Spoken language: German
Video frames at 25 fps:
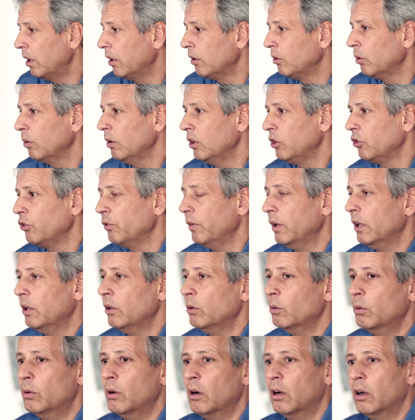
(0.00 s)
natürlich, mhm. wenn,
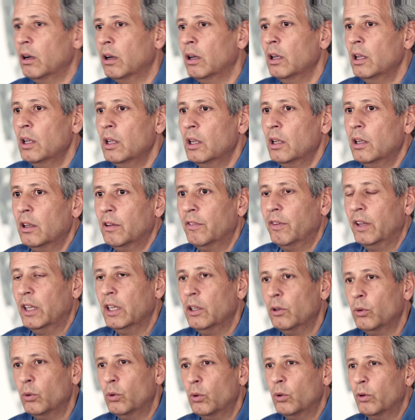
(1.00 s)
du, äh,
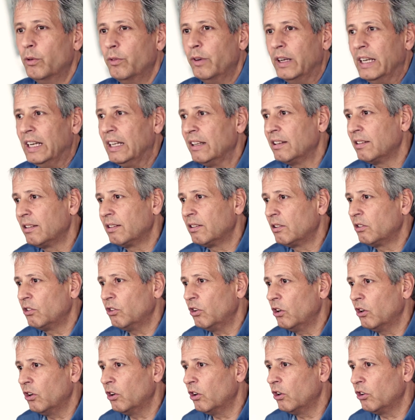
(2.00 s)
wenn, du, wenn es
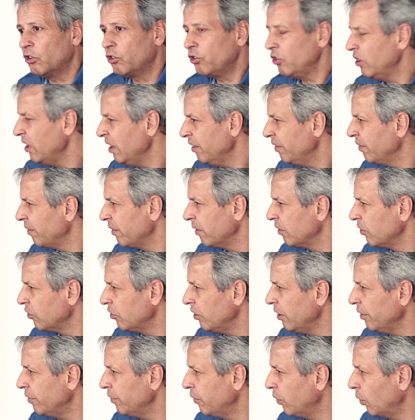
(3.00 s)
äh, schief,
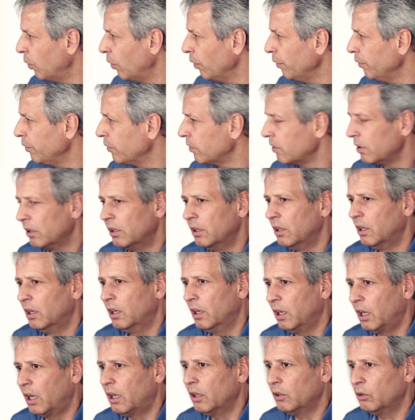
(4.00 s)
schief läuft,
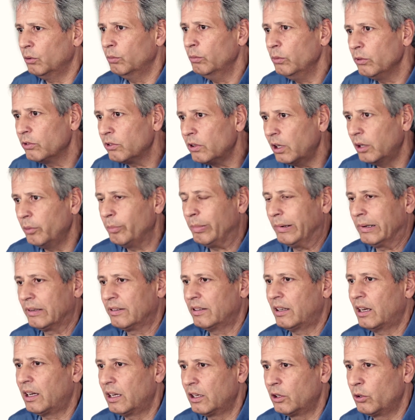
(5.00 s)
ja, du musst ein paar
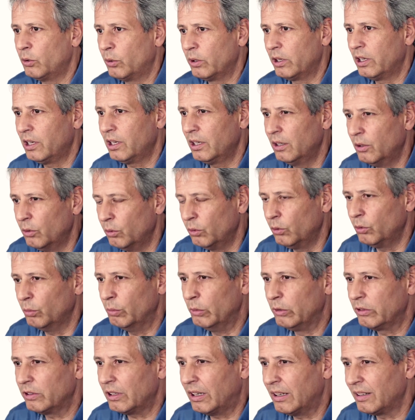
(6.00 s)
Sachen korrigieren und du
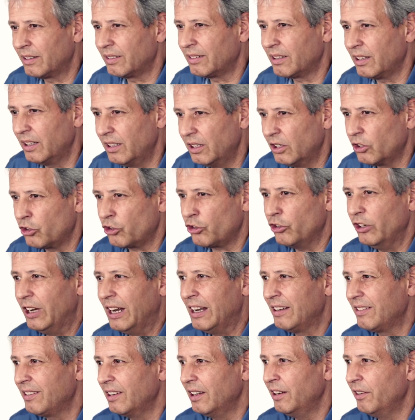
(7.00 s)
musst als Trainer
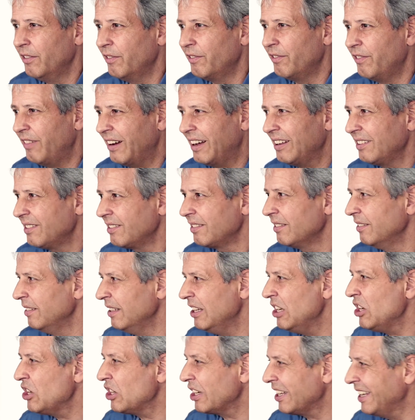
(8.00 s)
schnell sehen, was
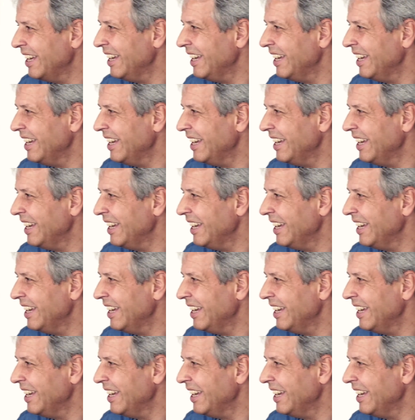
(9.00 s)
nicht